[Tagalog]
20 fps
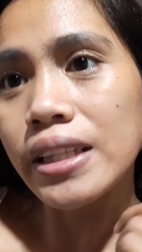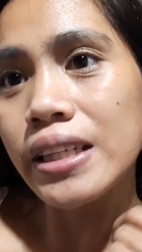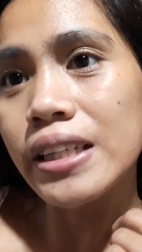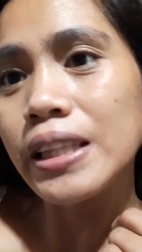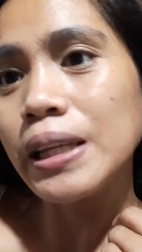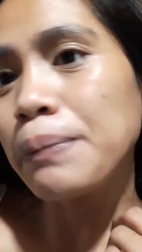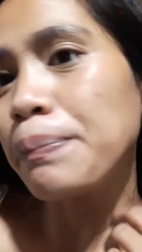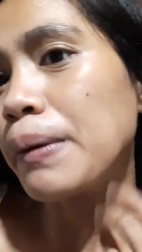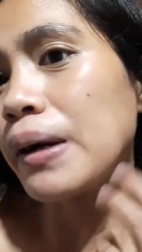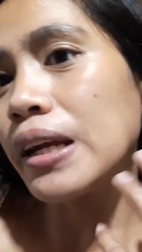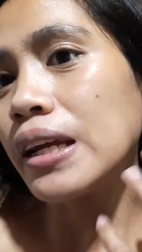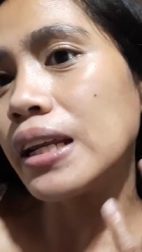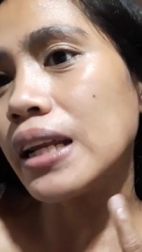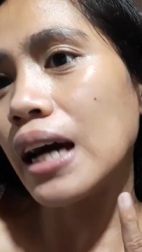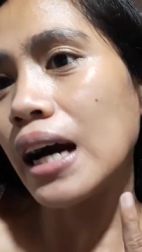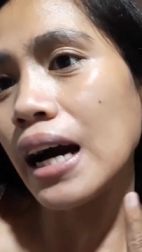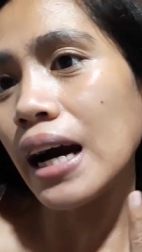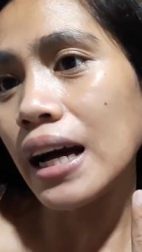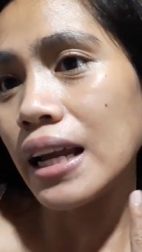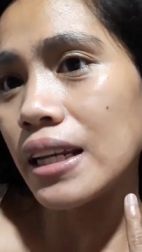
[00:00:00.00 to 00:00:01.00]
And hindi pa rin
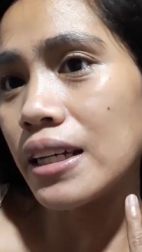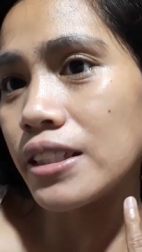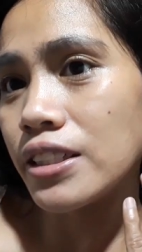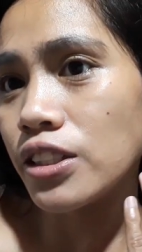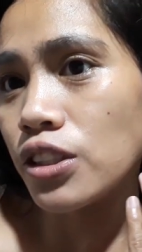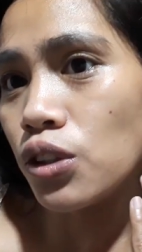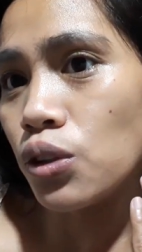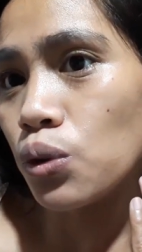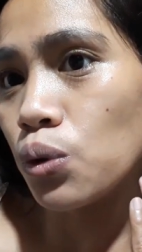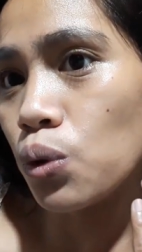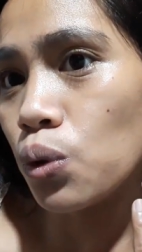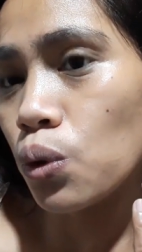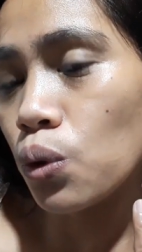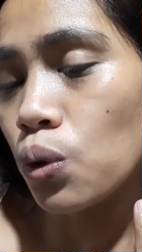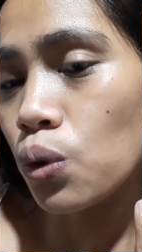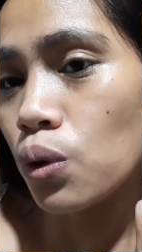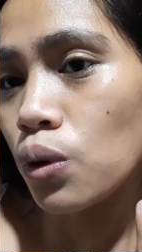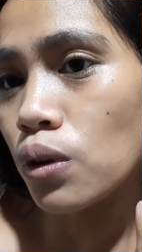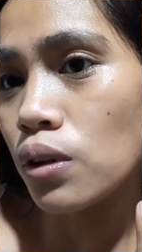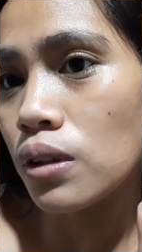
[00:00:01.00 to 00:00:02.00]
naalis
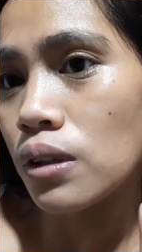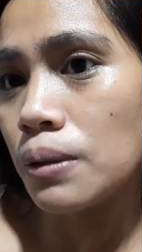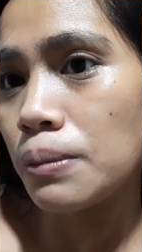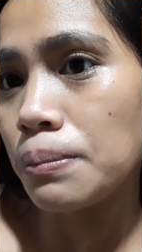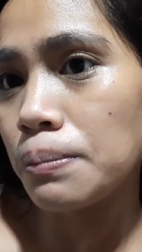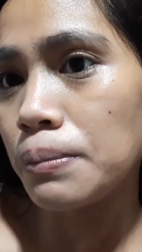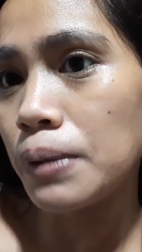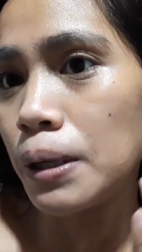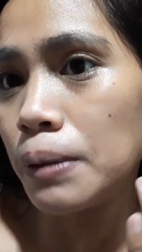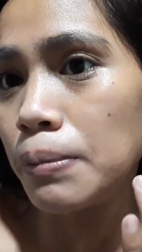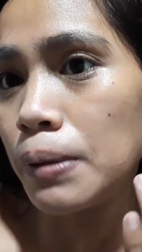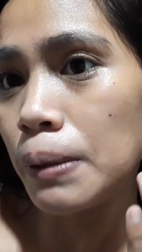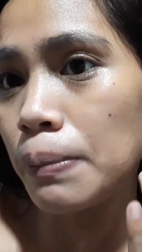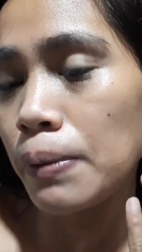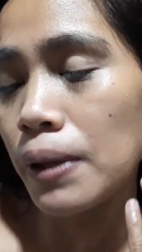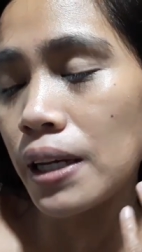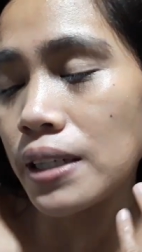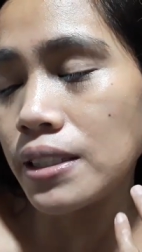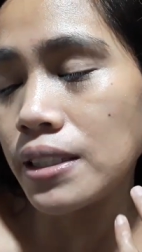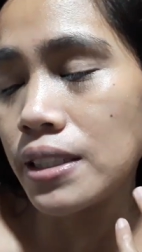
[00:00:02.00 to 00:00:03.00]
yung
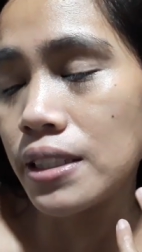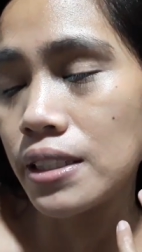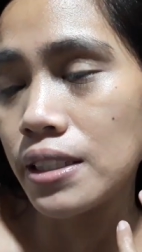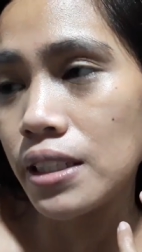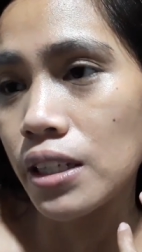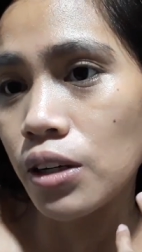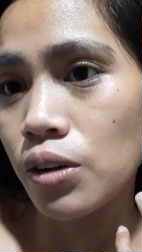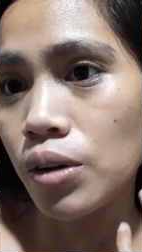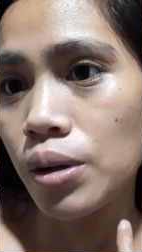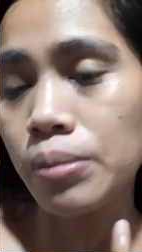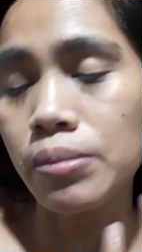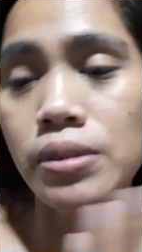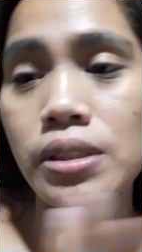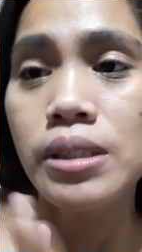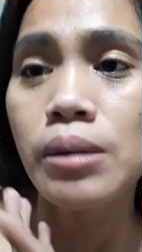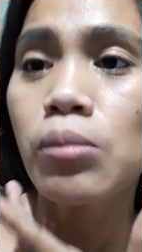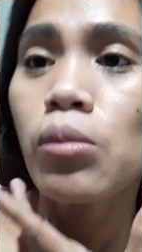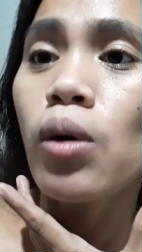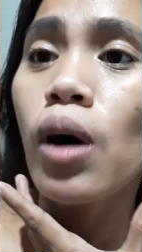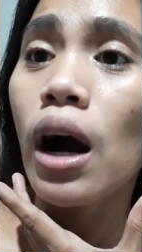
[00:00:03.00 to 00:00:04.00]
BB Plus CC Cream
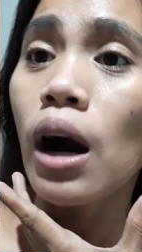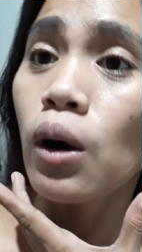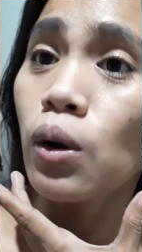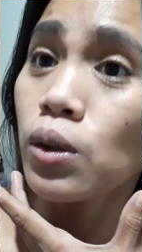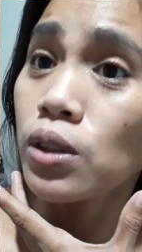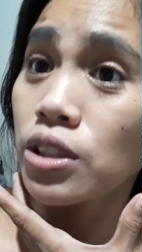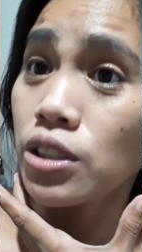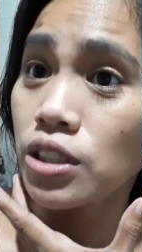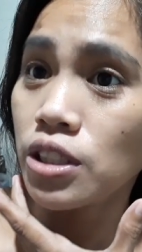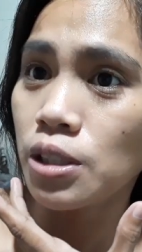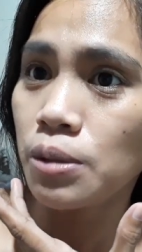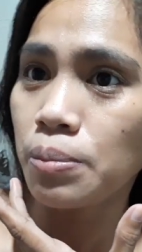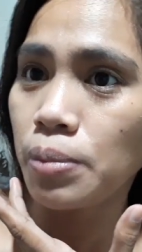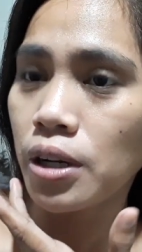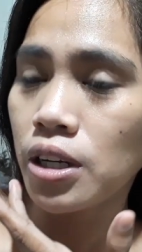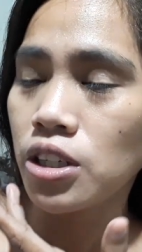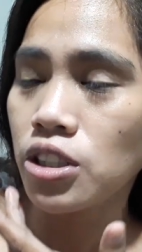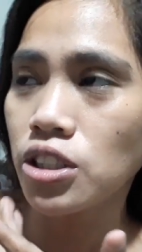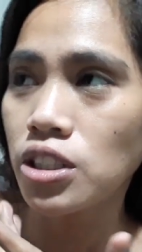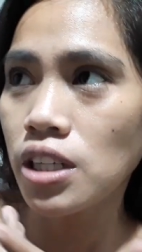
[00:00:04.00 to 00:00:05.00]
sa mukha ko. Nandyan
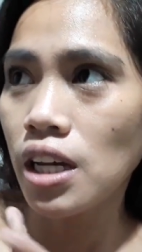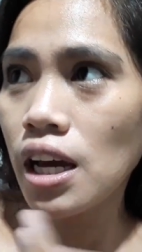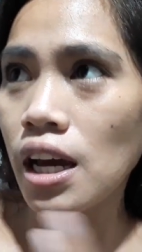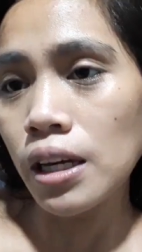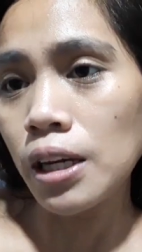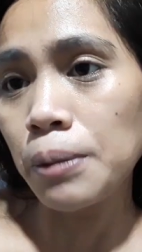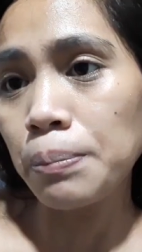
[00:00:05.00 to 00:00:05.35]
pa rin siya.